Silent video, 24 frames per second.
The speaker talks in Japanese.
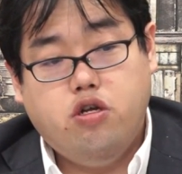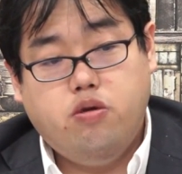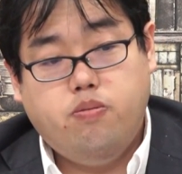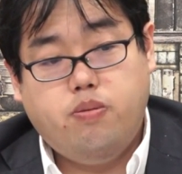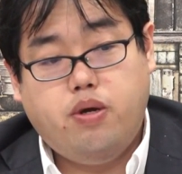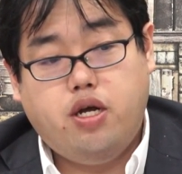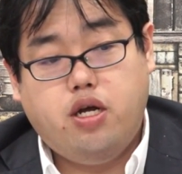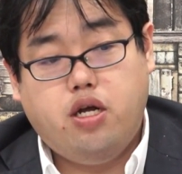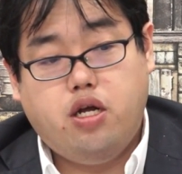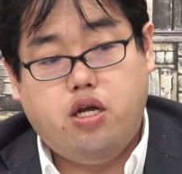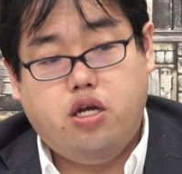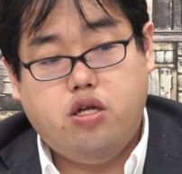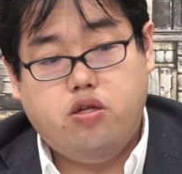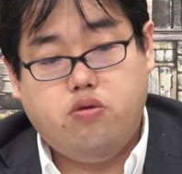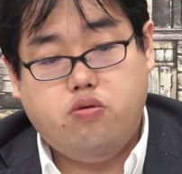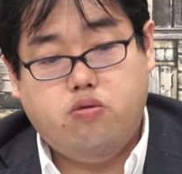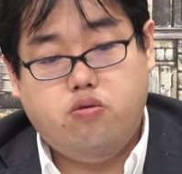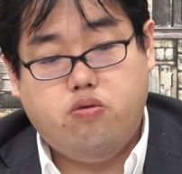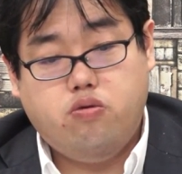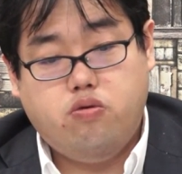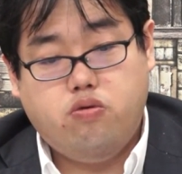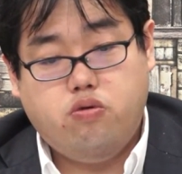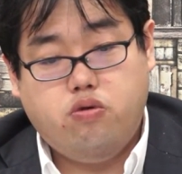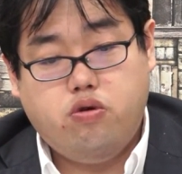まあ、あ
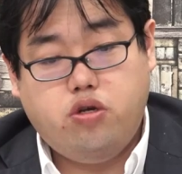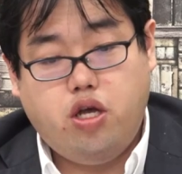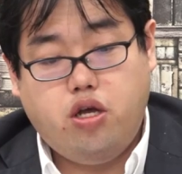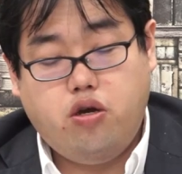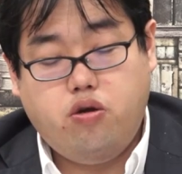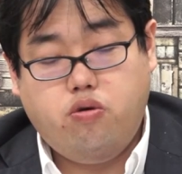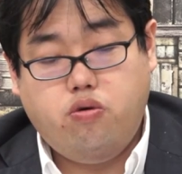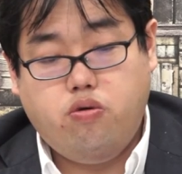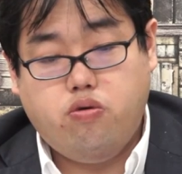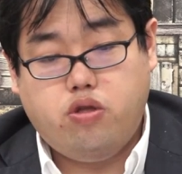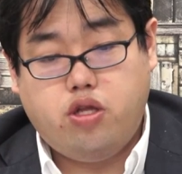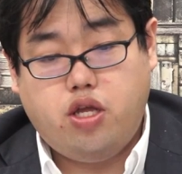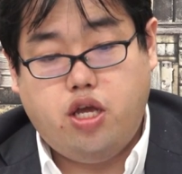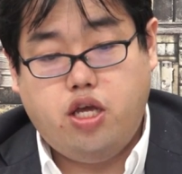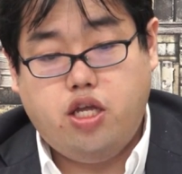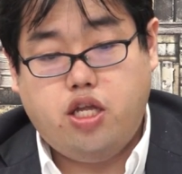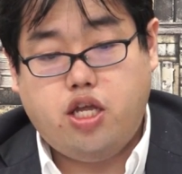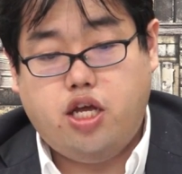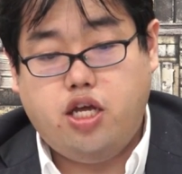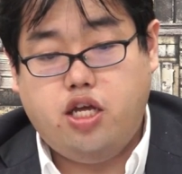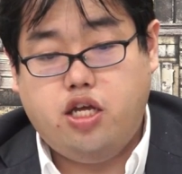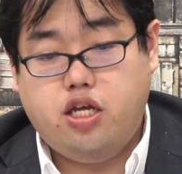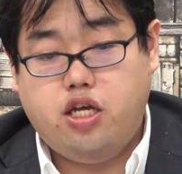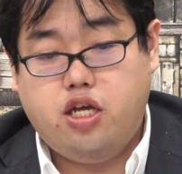の結構手
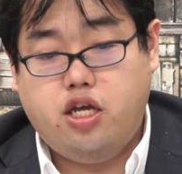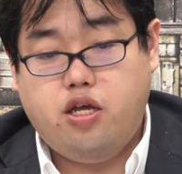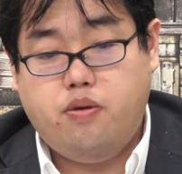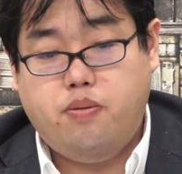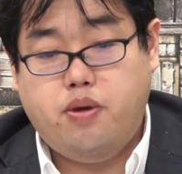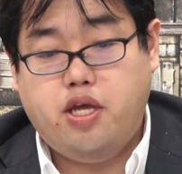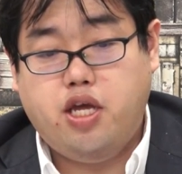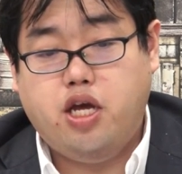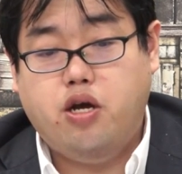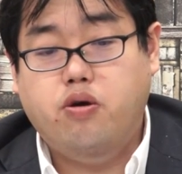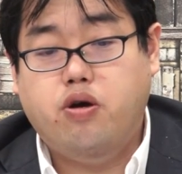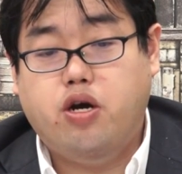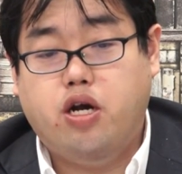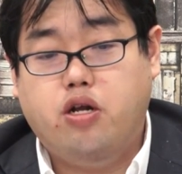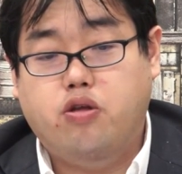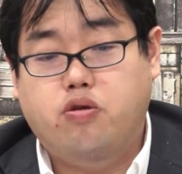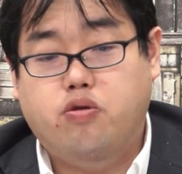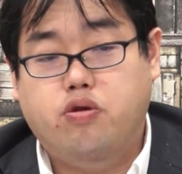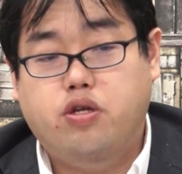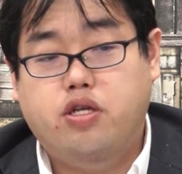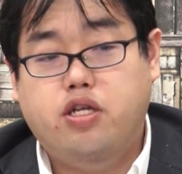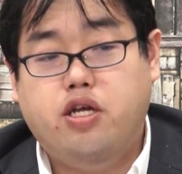痛い目に遭うかなと。